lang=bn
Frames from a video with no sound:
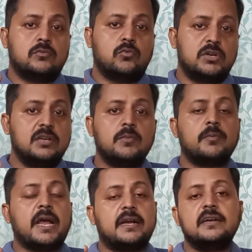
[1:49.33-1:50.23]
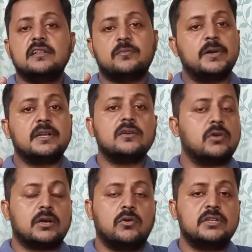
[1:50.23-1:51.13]
কঠিনভাবে অ্যাটেন্ডেন্স মেনটেন
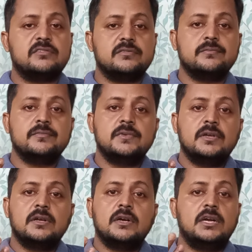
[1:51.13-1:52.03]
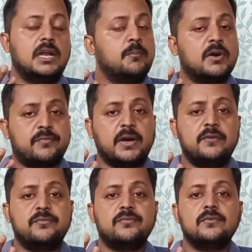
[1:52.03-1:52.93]
করে কলেজ নাম্বার ফাইভ
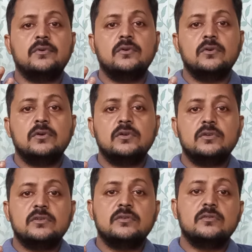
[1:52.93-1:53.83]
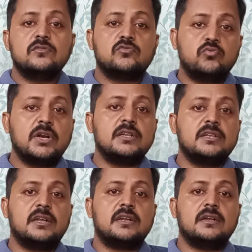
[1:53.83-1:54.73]

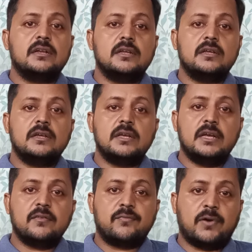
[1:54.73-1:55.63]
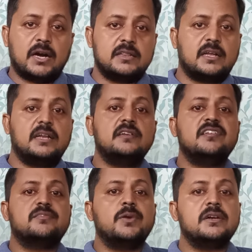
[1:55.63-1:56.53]
স্টুডেন্টদের ফার্দার
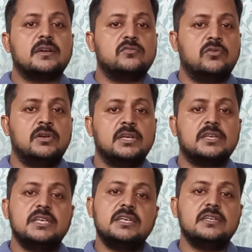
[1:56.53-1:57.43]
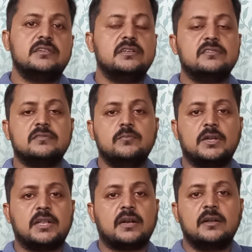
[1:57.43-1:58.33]
এনরিচমেন্টের জন্যে কী কী জিনিস
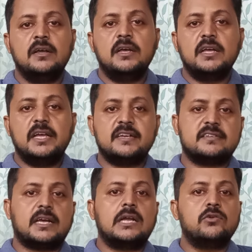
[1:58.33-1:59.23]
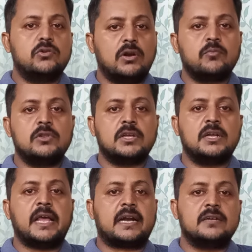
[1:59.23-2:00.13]
মানে তার এক্সট্রা ক্যারিকুলার বলতে
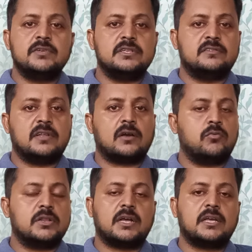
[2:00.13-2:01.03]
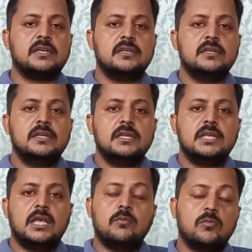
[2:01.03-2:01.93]
গেলে অ্যাক্টিভিটিস তারা করে থাকে
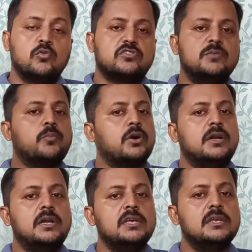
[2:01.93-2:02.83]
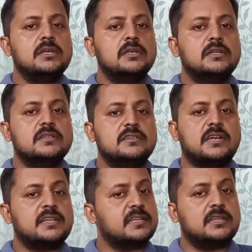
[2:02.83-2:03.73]
এবং মোস্ট ইম্পর্ট্যান্টলি
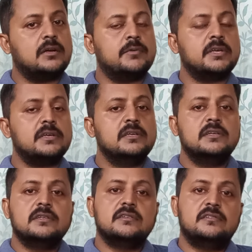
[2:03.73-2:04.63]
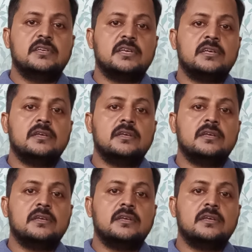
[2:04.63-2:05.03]
যেটা দেখতে হবে যে